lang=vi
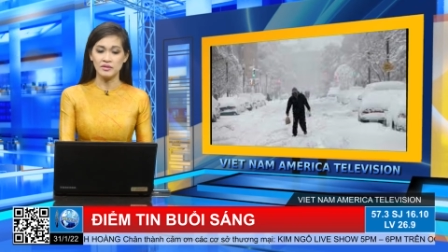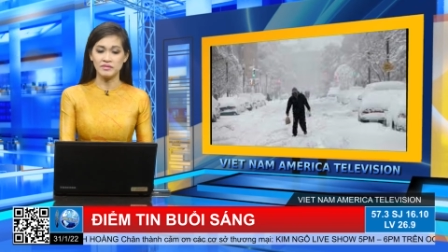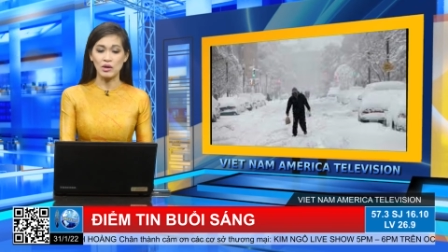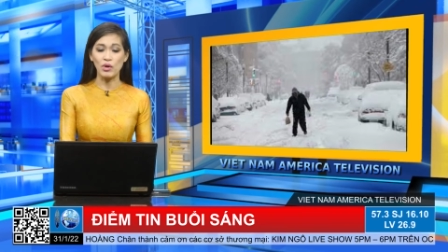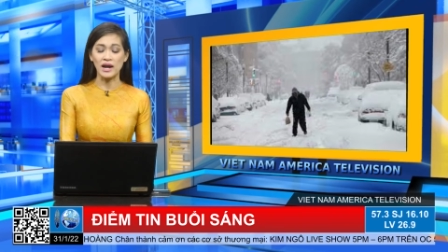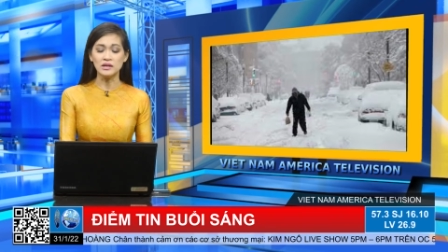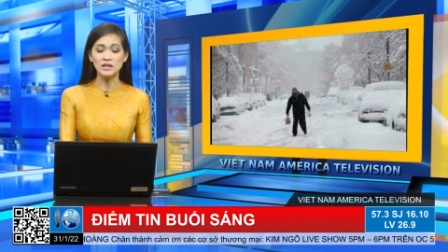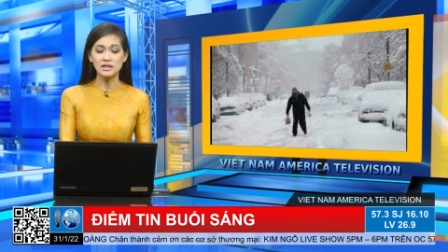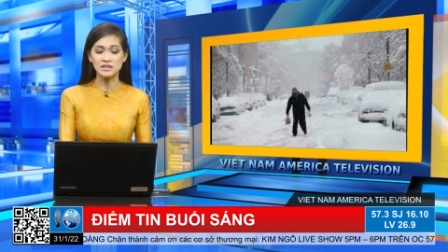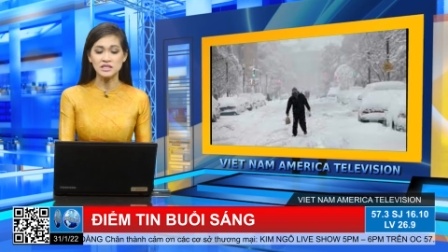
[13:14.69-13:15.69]
Và khoảng
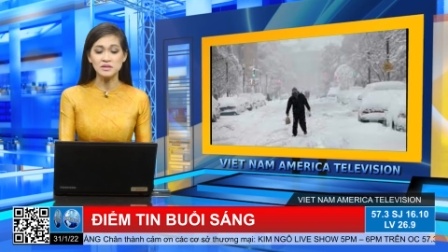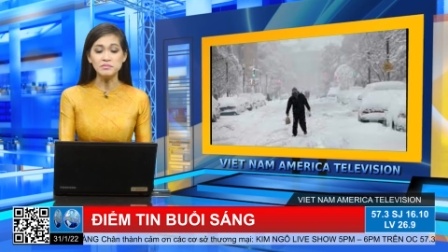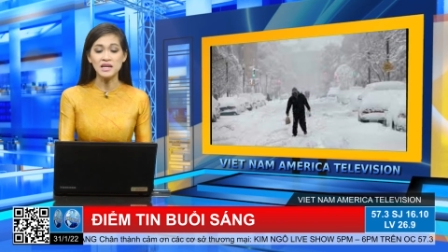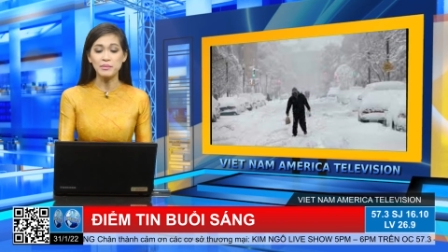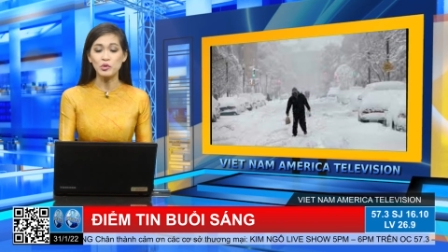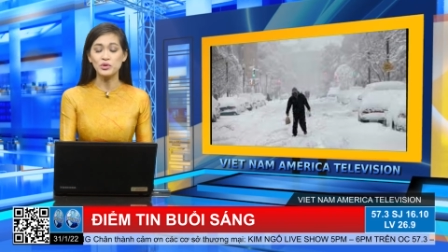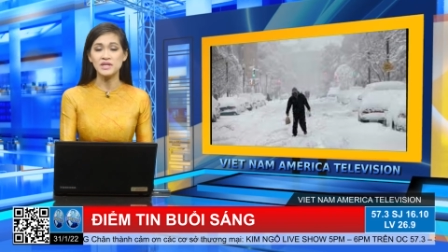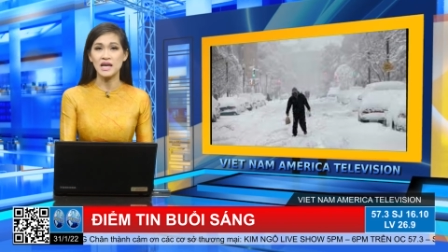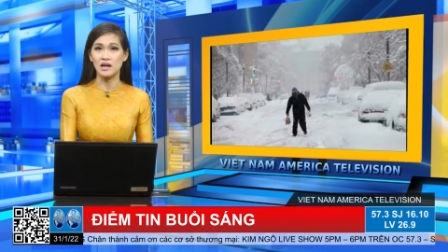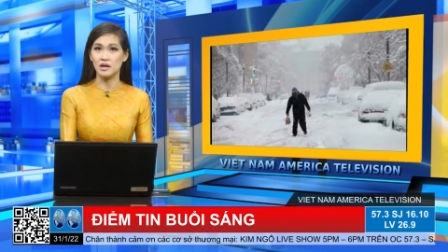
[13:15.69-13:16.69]
hơn là 95 ngôi
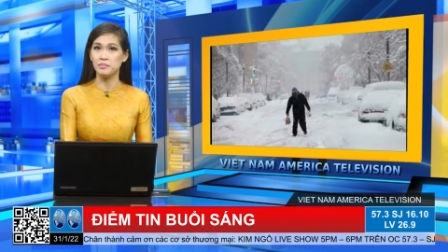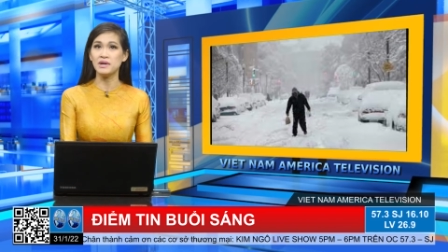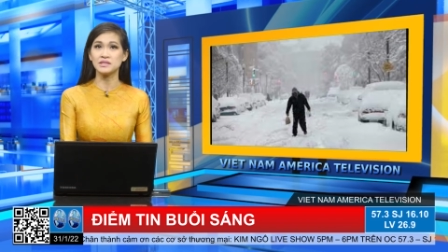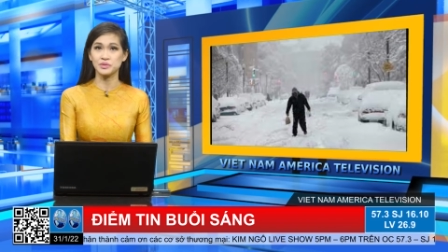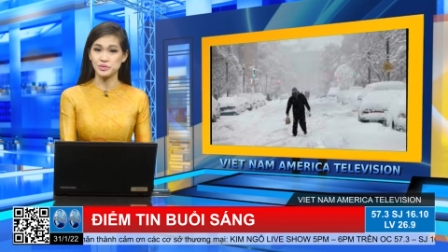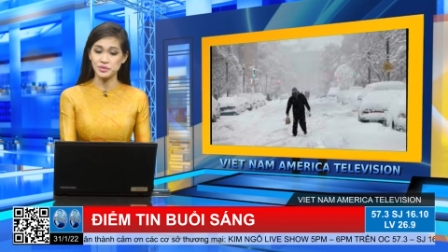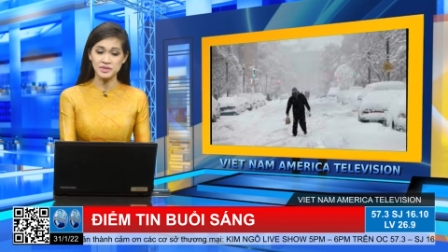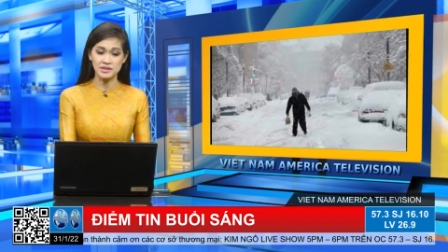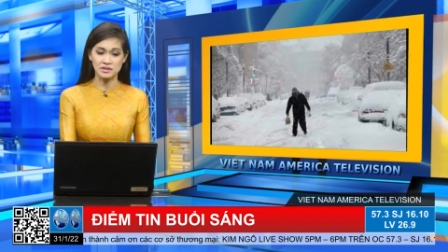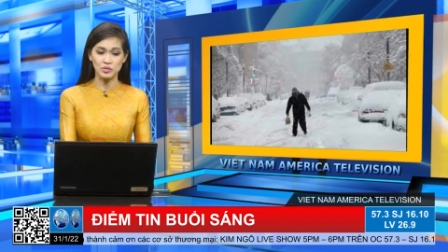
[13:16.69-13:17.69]
nhà ở
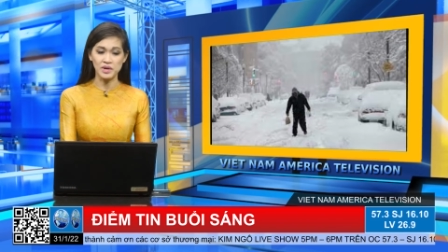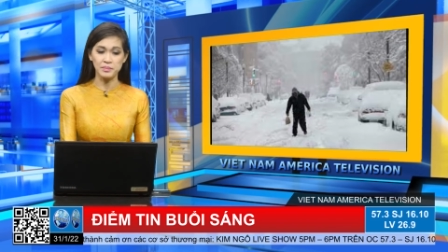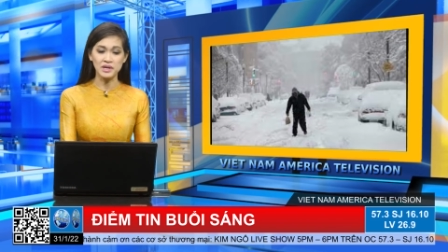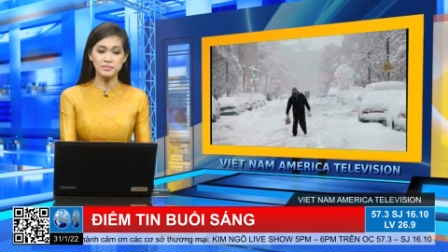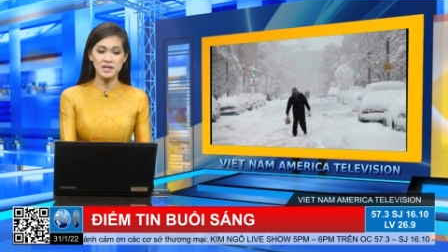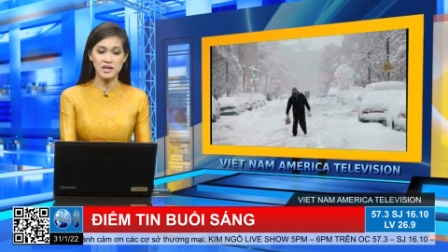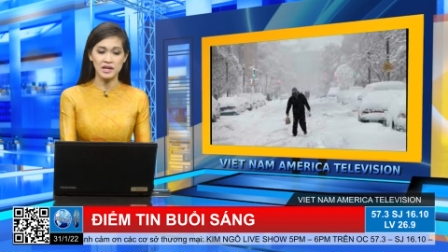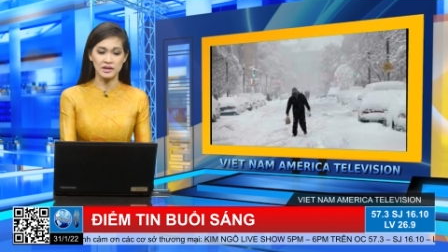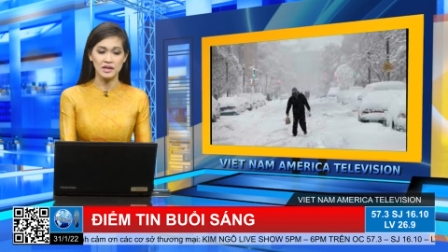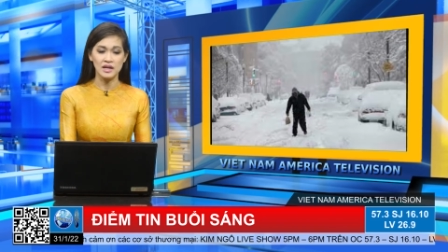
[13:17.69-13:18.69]
Massachusetts cũng đã mất bị
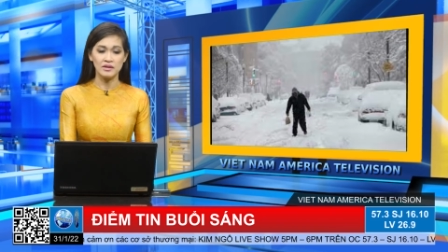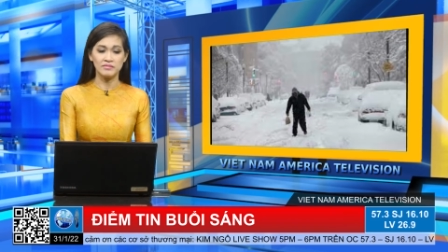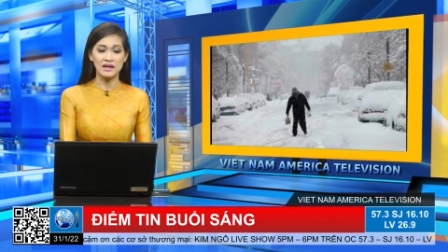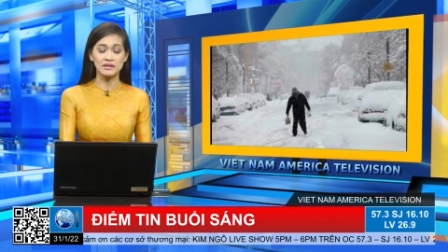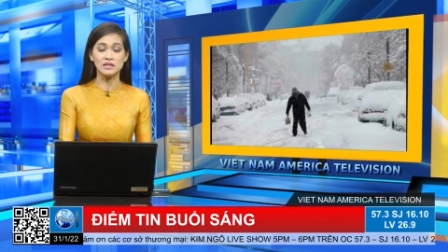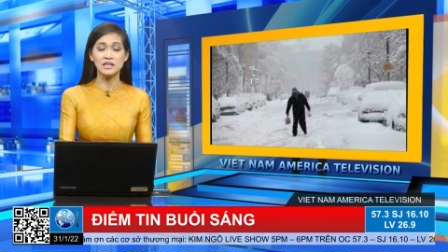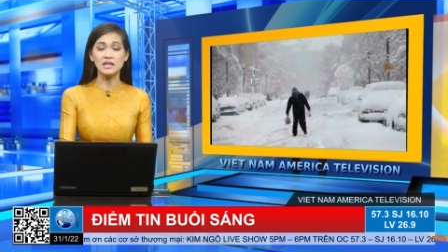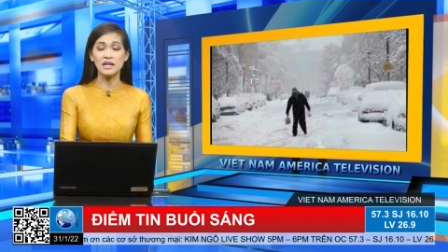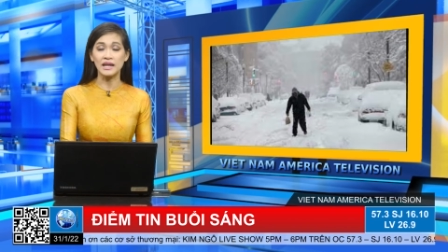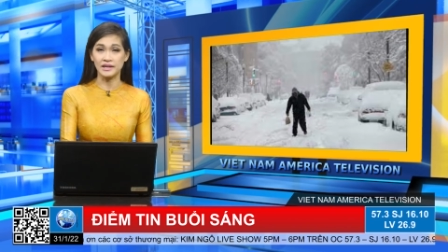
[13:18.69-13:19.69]
điện. Và thời
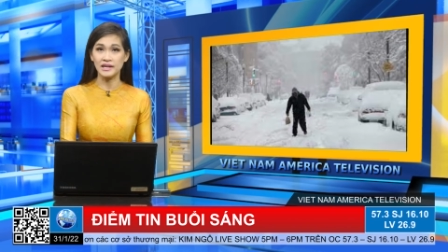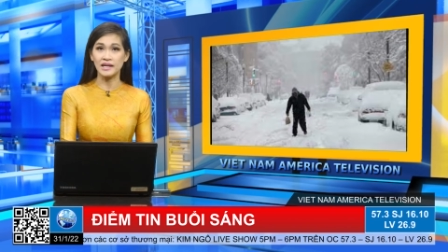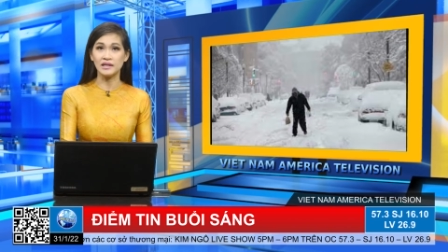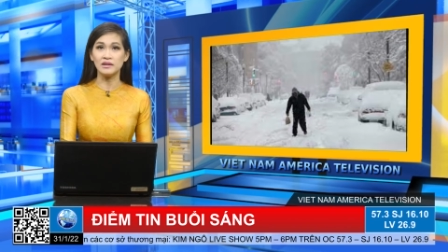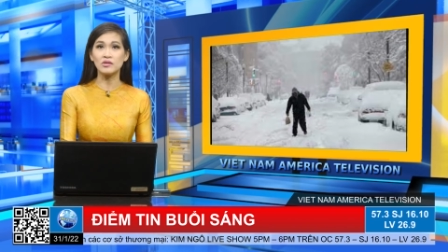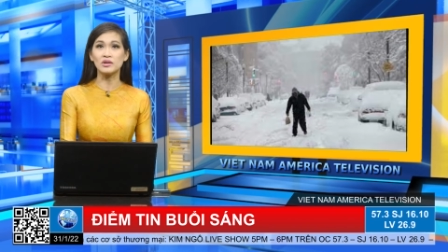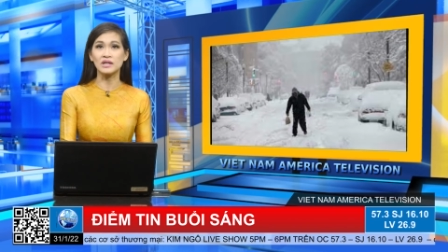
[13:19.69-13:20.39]
tiết lạnh này nó còn đã